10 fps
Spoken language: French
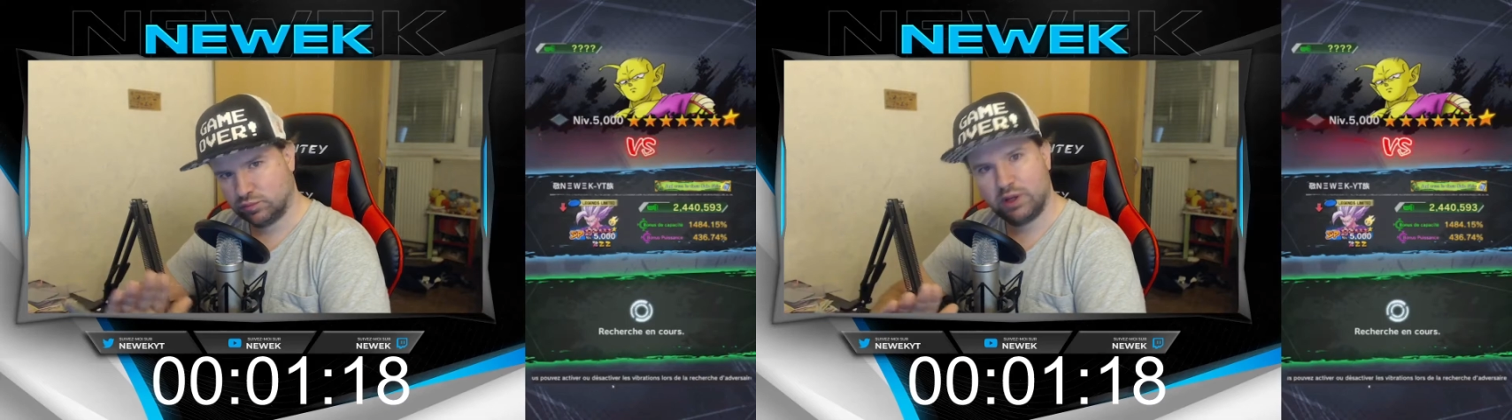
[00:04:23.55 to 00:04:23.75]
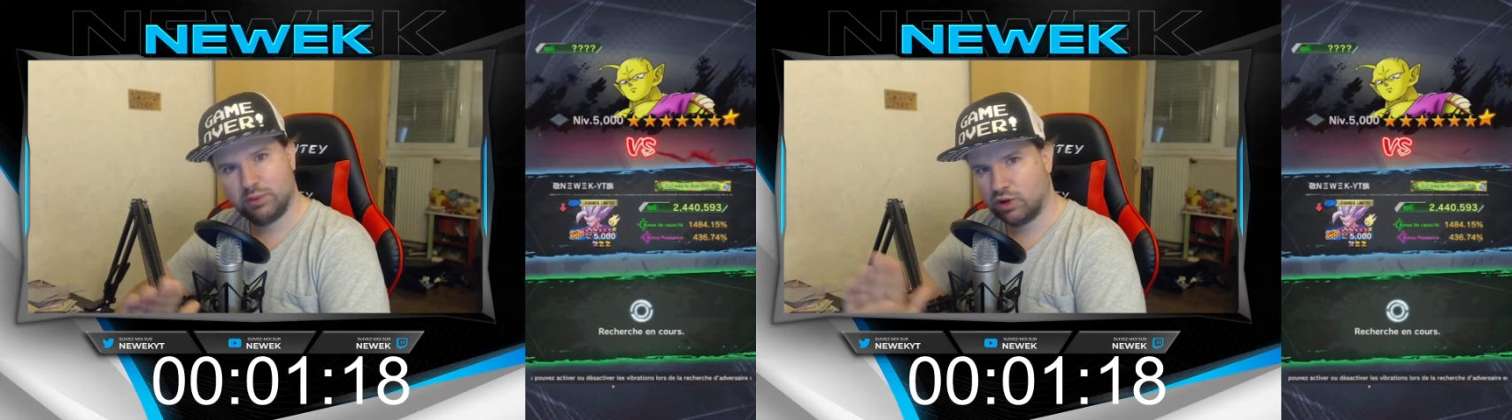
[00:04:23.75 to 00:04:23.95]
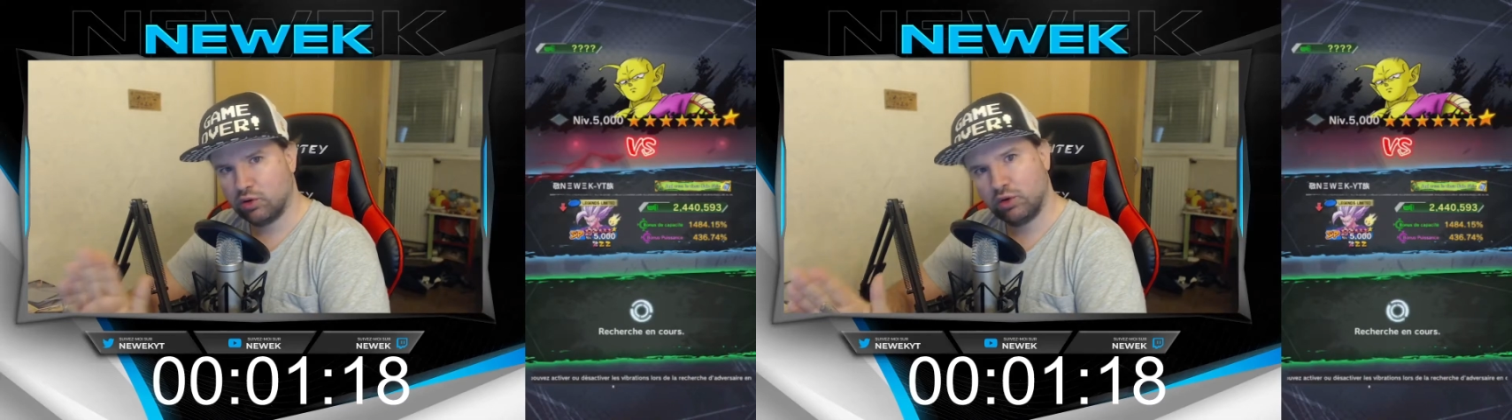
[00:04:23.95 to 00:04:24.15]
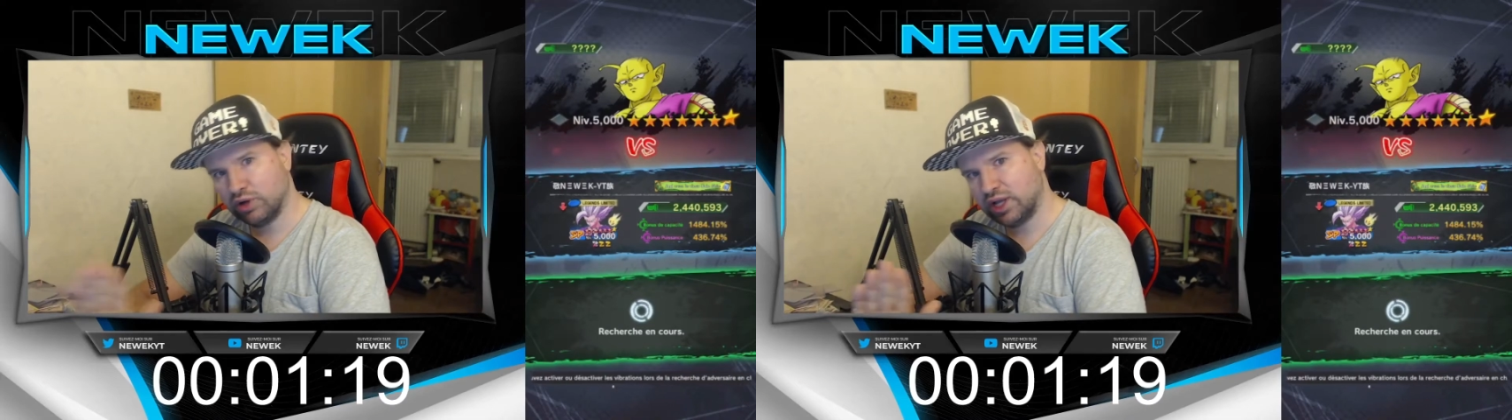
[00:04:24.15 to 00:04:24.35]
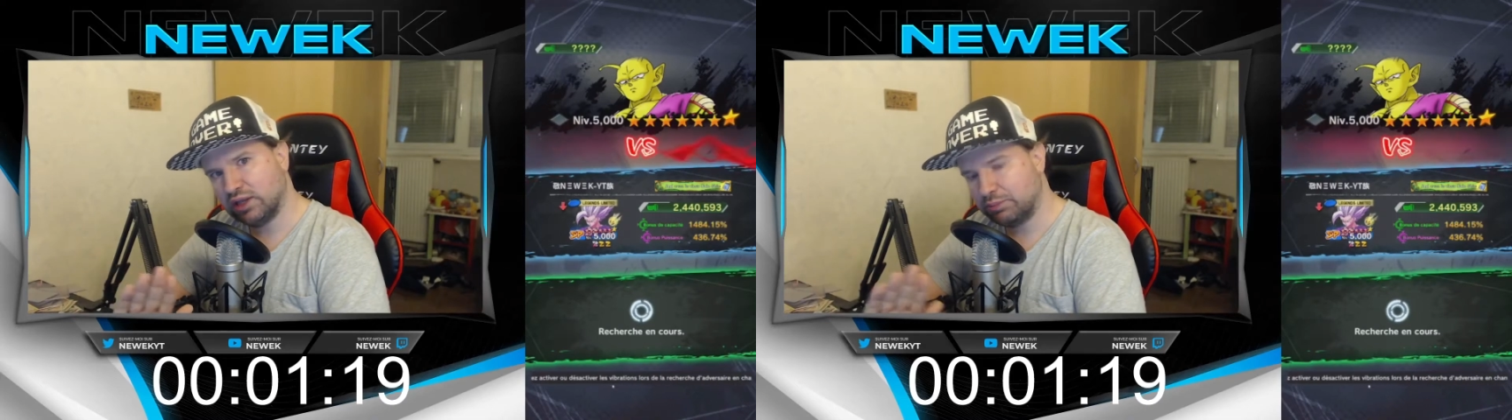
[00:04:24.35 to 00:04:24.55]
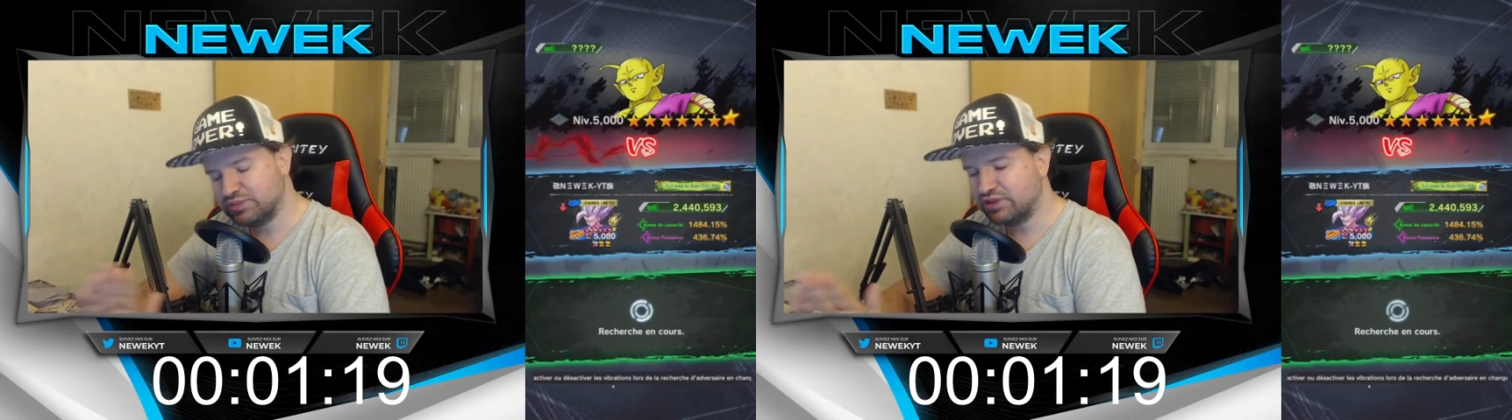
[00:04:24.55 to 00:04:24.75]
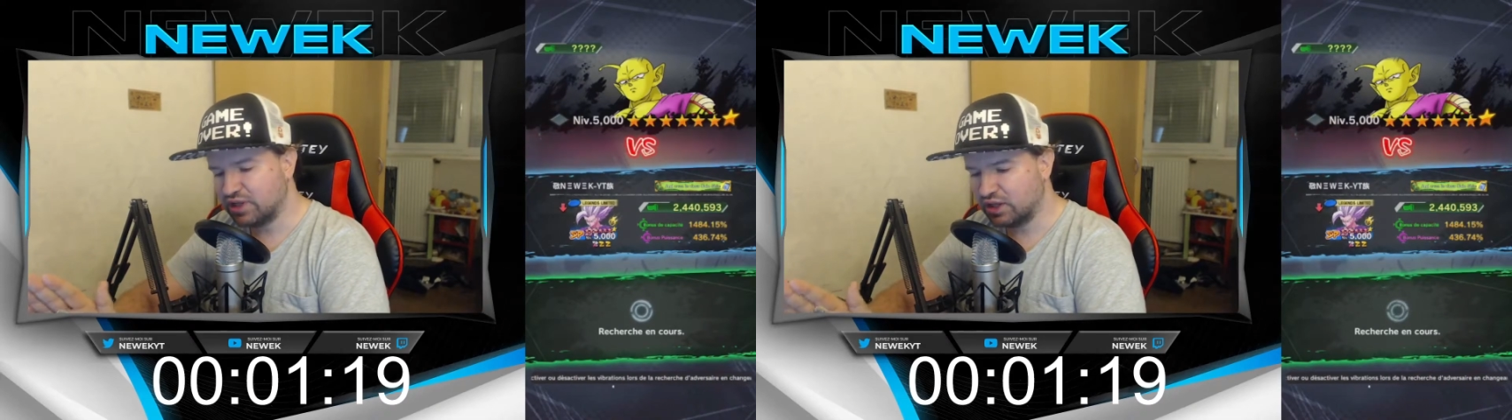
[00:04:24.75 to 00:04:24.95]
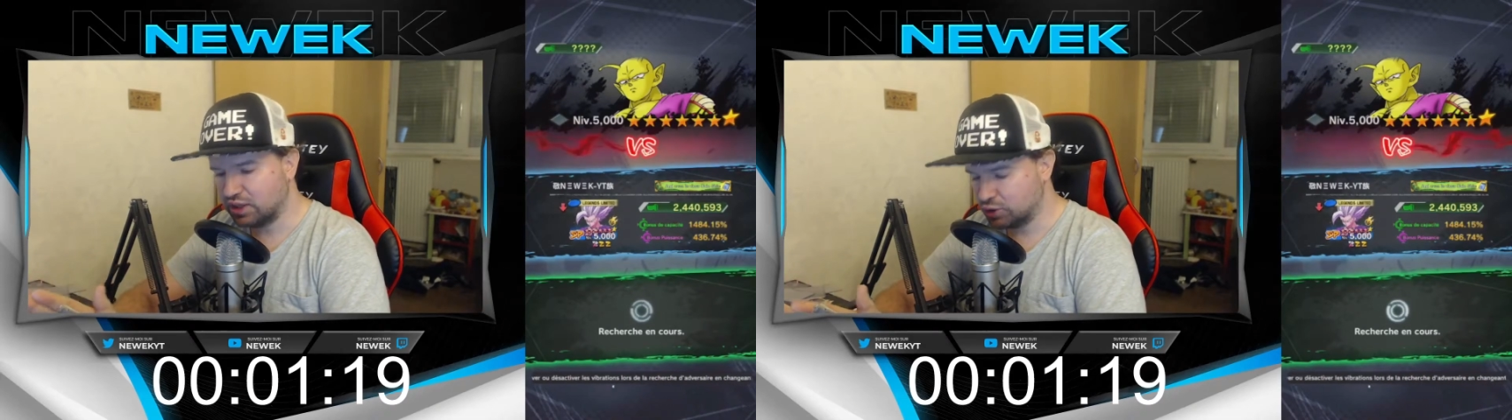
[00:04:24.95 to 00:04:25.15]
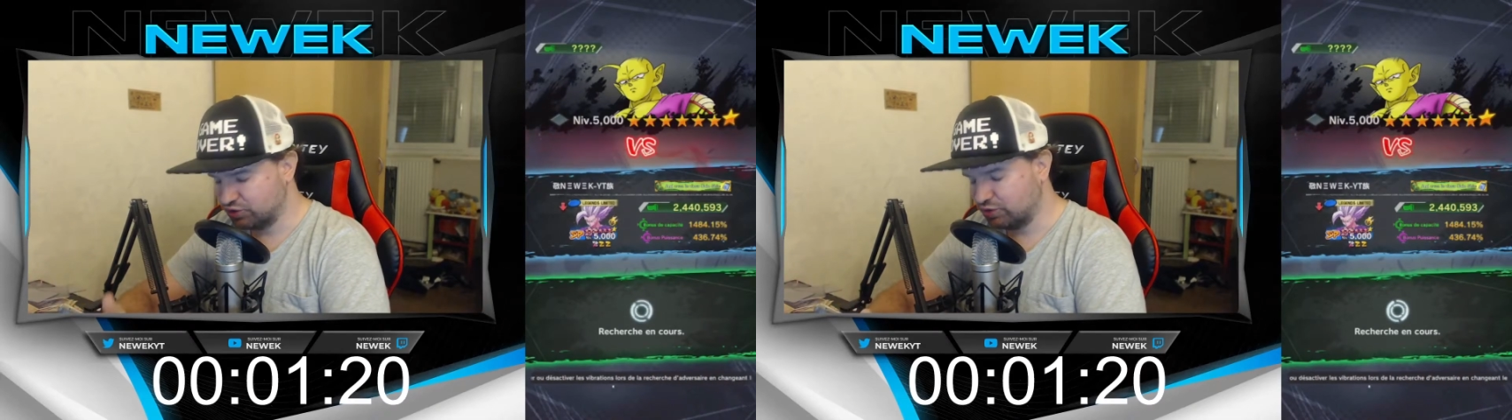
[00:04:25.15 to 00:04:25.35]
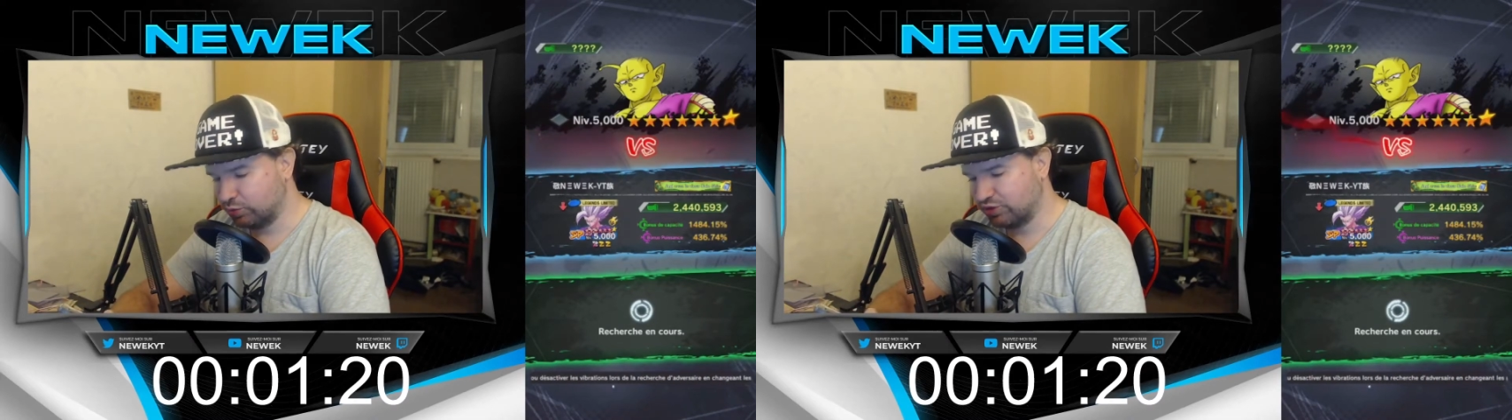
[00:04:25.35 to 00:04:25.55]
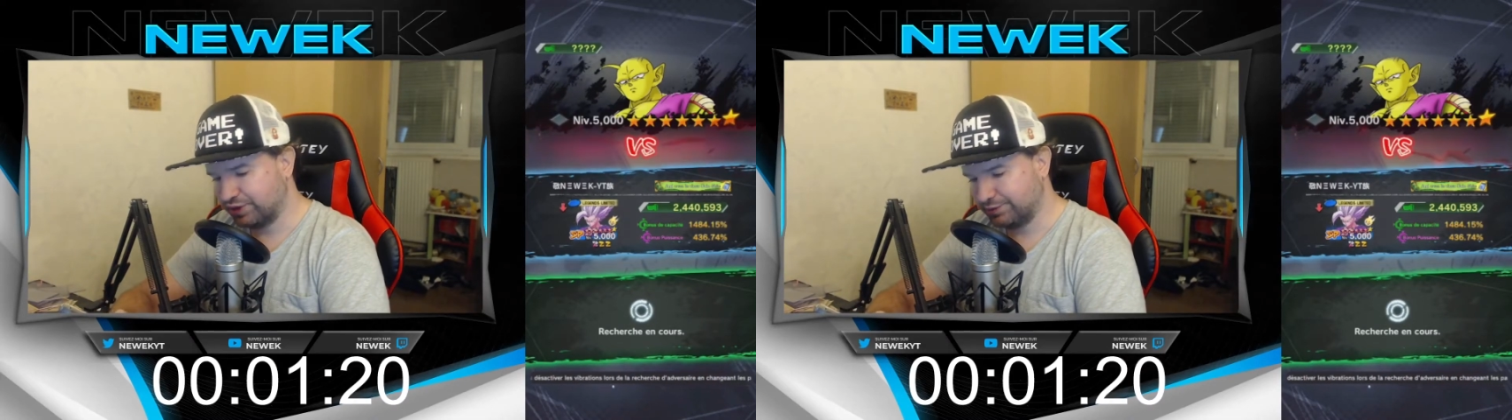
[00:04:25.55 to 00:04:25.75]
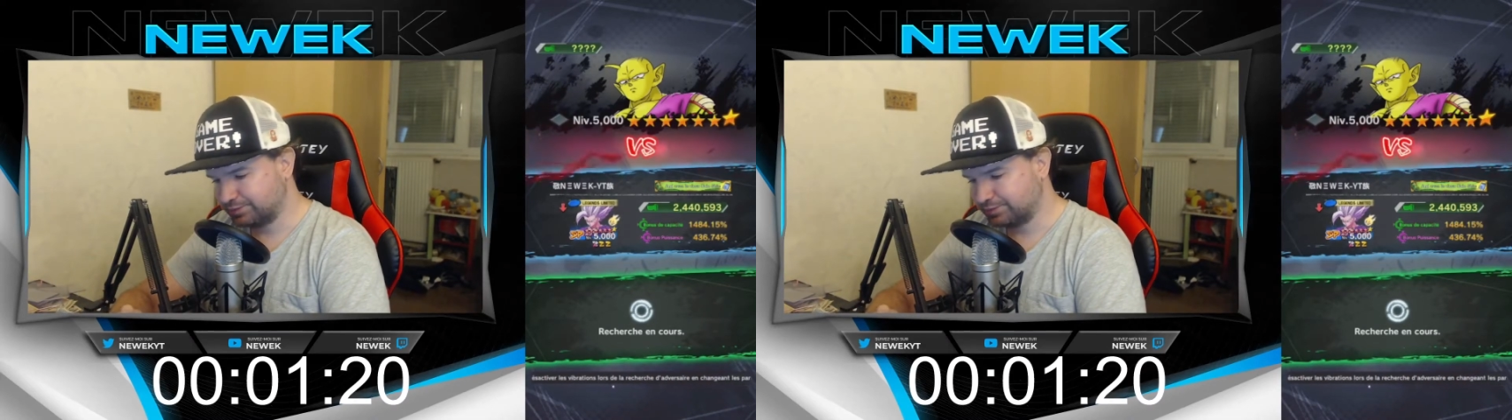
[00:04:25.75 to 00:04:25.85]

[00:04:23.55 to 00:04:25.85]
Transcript: Et ben, on regarde la petite technique que je vais te montrer.